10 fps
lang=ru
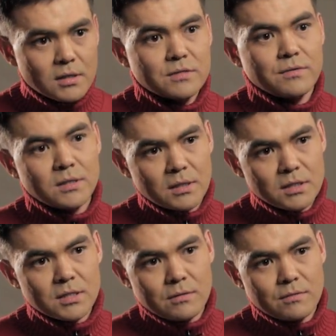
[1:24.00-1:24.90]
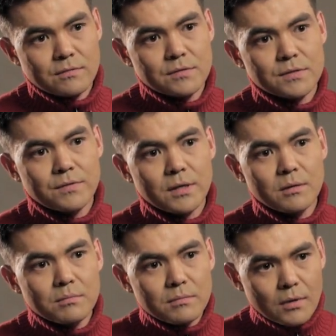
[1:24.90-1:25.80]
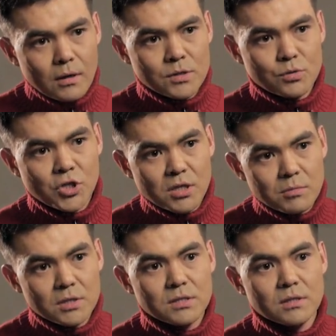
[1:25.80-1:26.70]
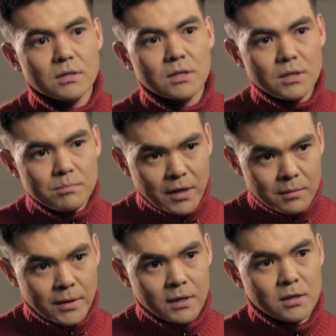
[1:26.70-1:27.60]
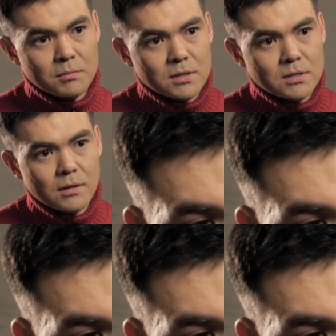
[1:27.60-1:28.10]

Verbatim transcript: есть свои традиции в сфере изучения медицины и практики медицины.